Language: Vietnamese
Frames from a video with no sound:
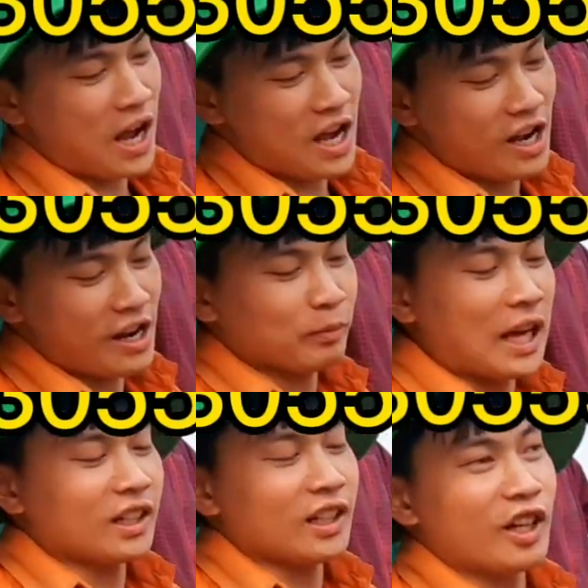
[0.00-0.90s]
mà em
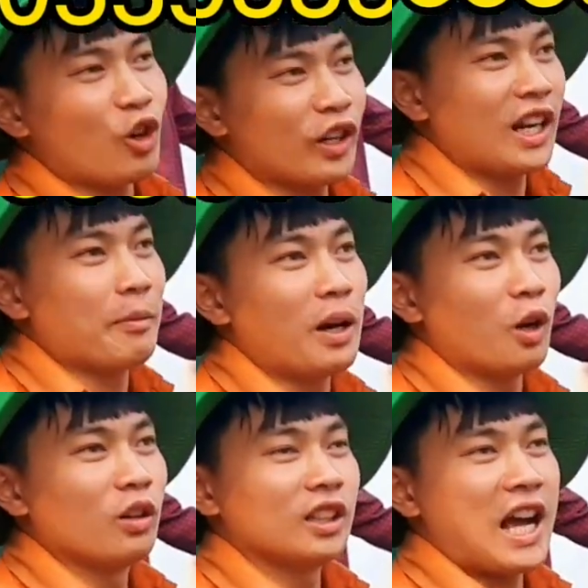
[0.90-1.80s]
tách con này là bắt
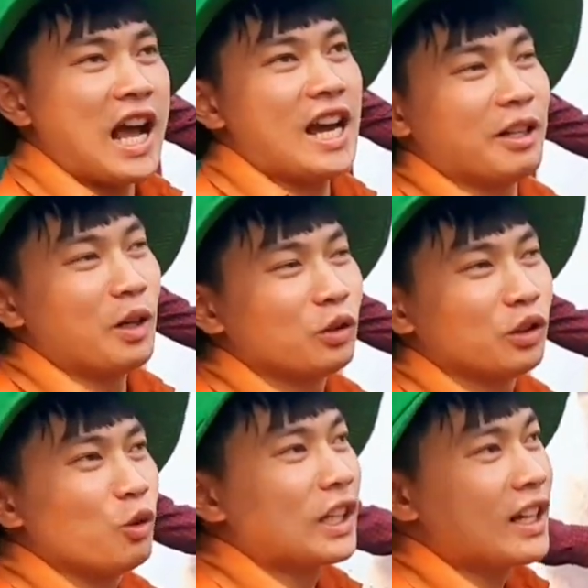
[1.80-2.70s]
đầu lứa thứ hai này bắt đầu
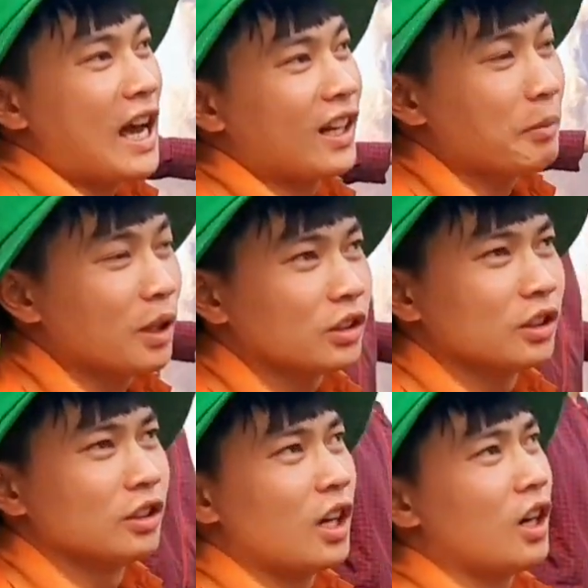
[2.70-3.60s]
từ lúc tách đàn là bắt đầu
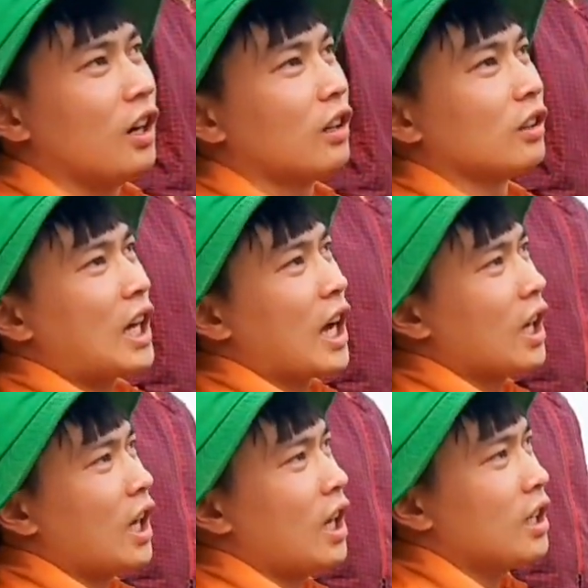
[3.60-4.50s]
từ ờ, đầu tháng
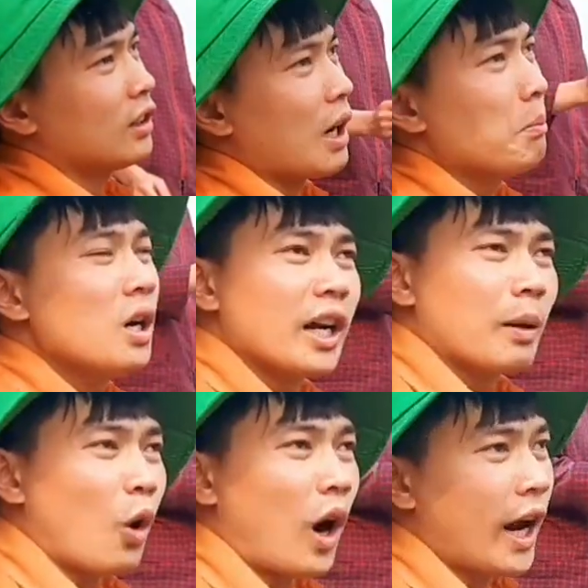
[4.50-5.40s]
tháng 10
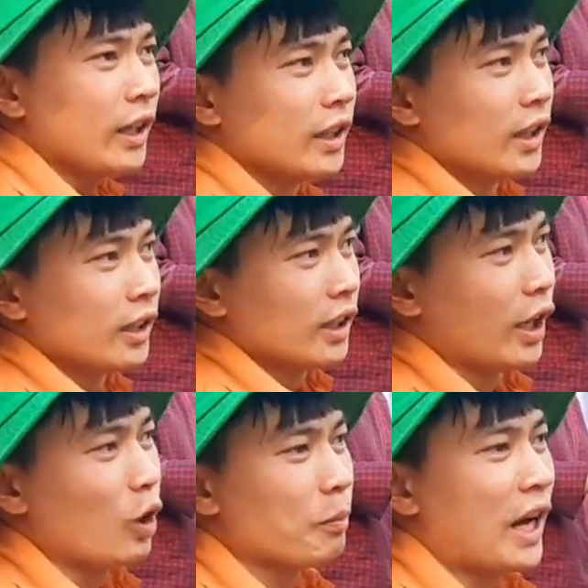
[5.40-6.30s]
năm ngoái thì
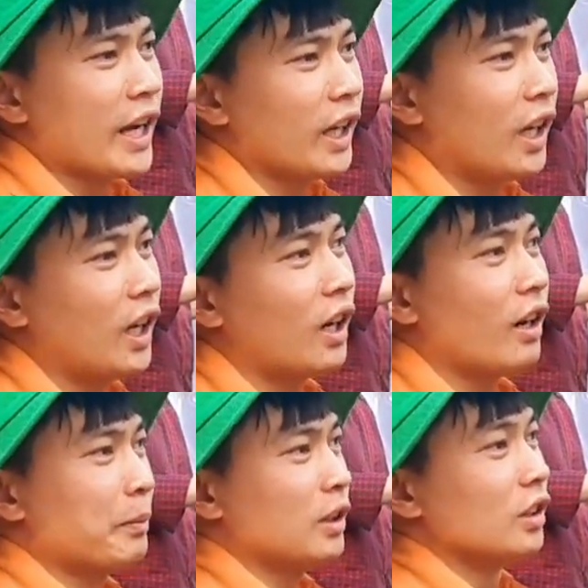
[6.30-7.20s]
đến hôm nay ờ,
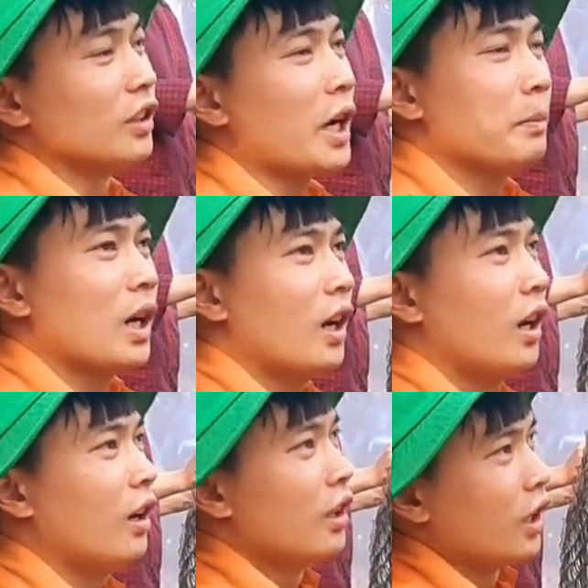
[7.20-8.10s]
em thử em
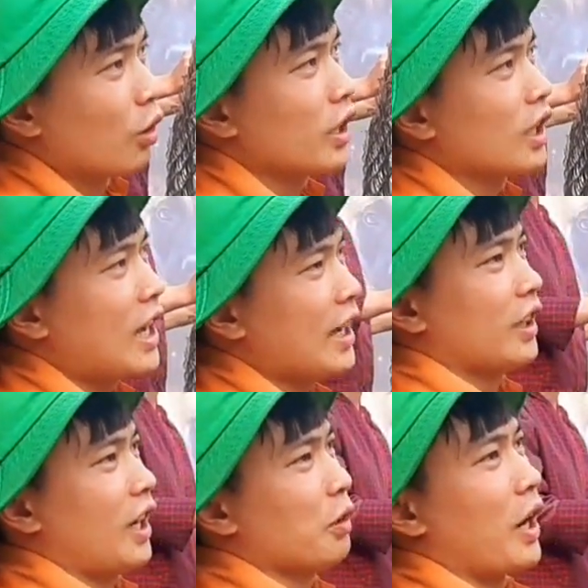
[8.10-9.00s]
có nhà khách
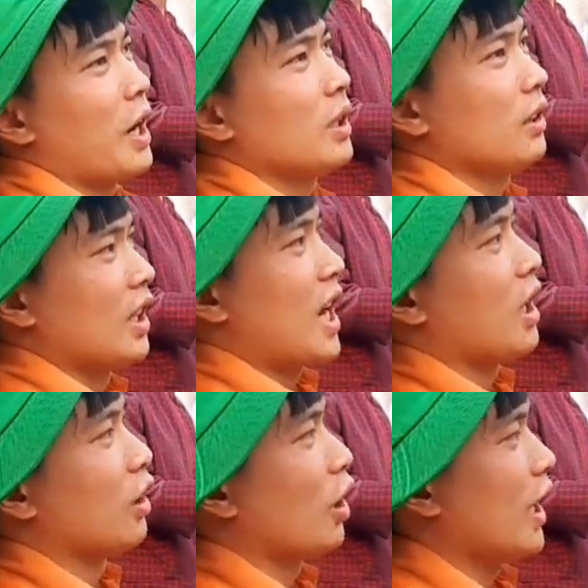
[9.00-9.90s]
khách của em ấy
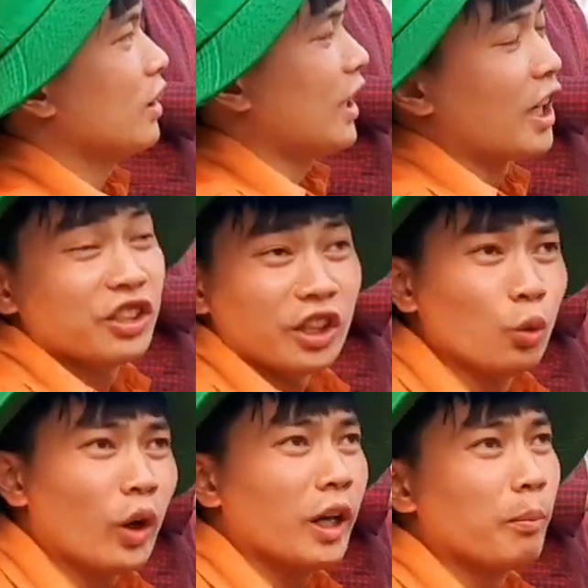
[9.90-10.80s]
là anh anh chỉ
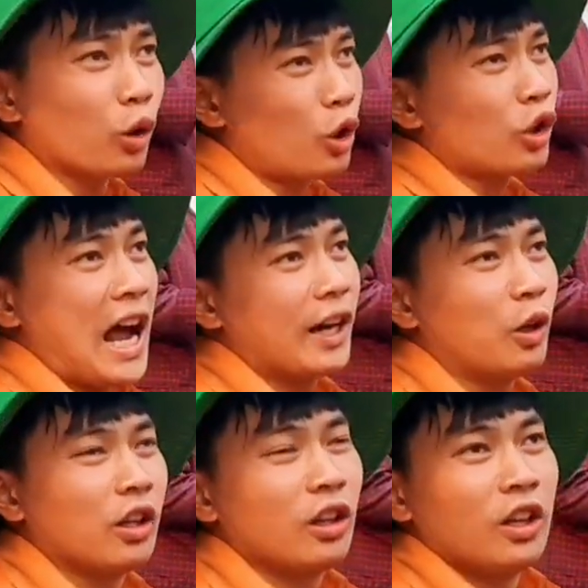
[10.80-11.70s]
nuôi một con cái
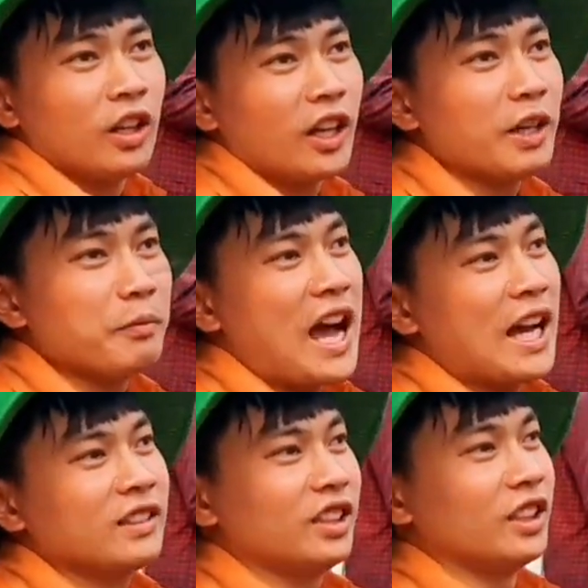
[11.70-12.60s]
thôi đấy và
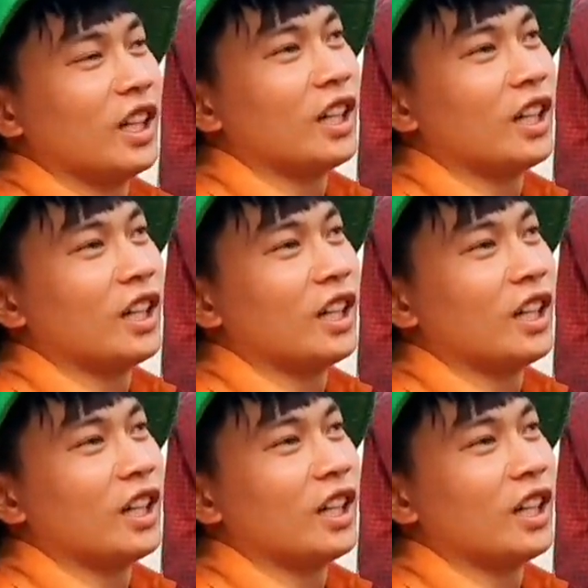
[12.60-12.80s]
anh chỉ